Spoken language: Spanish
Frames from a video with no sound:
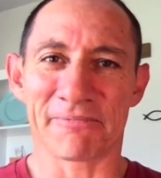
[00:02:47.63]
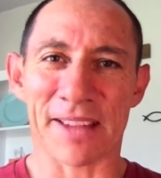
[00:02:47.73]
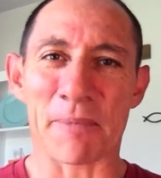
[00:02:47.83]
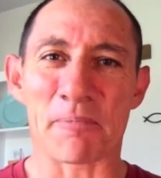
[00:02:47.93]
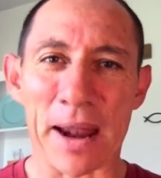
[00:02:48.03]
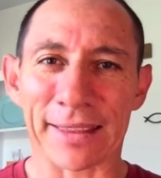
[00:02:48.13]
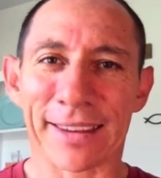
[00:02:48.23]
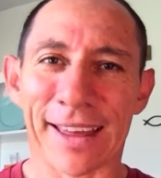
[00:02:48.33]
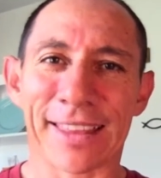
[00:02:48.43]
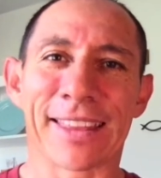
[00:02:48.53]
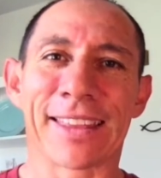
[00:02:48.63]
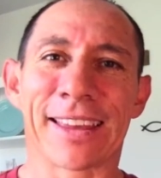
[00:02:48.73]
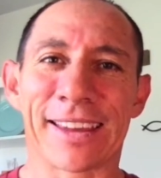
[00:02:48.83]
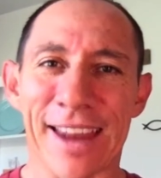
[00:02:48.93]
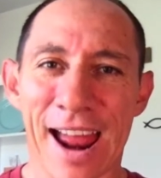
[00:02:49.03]
La práctica
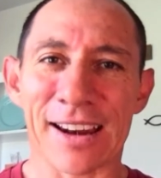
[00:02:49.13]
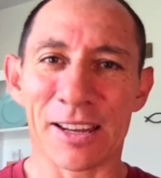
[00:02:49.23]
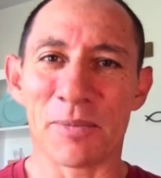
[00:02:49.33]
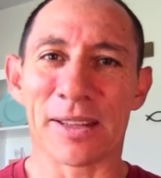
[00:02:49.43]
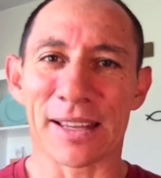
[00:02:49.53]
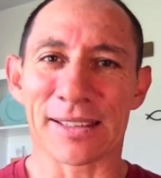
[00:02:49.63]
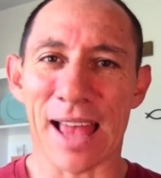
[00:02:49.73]
de crear límites